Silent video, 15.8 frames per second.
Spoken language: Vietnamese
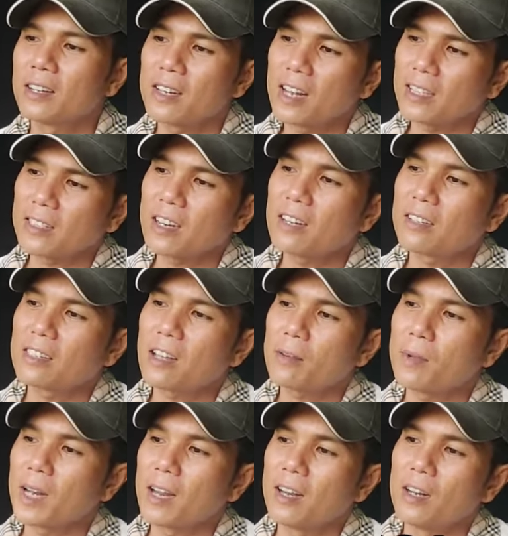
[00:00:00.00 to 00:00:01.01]
đẹp tân
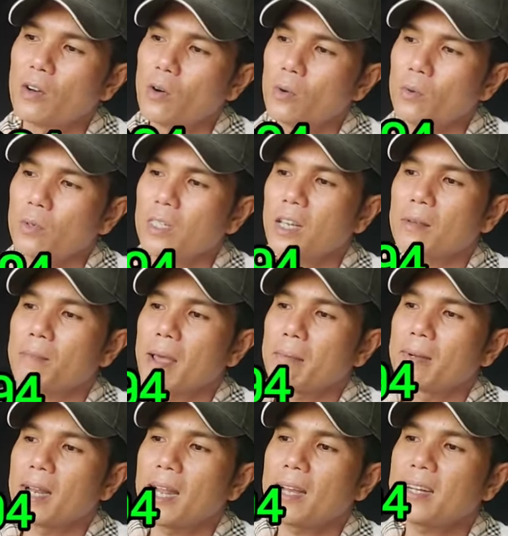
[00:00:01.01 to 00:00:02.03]
cho bình định luôn muốn chị
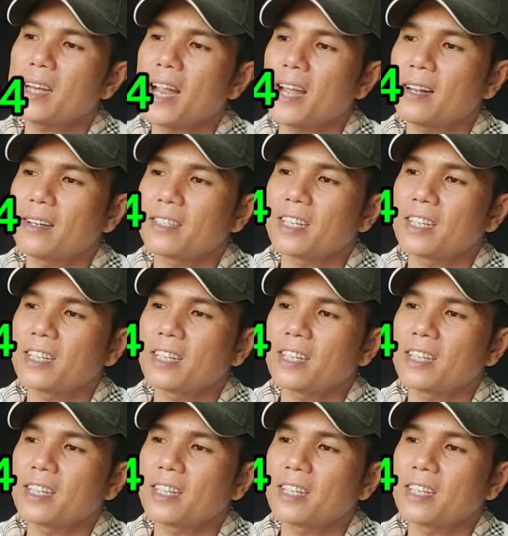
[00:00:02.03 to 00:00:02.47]
bạn mình đánh ra